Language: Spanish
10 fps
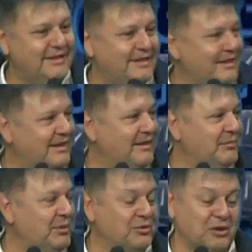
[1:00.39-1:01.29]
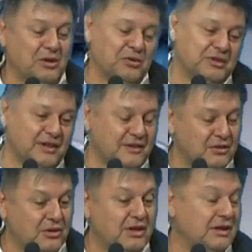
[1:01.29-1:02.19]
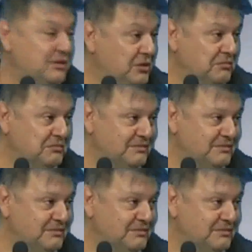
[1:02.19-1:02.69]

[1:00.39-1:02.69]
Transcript: Eh, persona con trayectoria y gestión,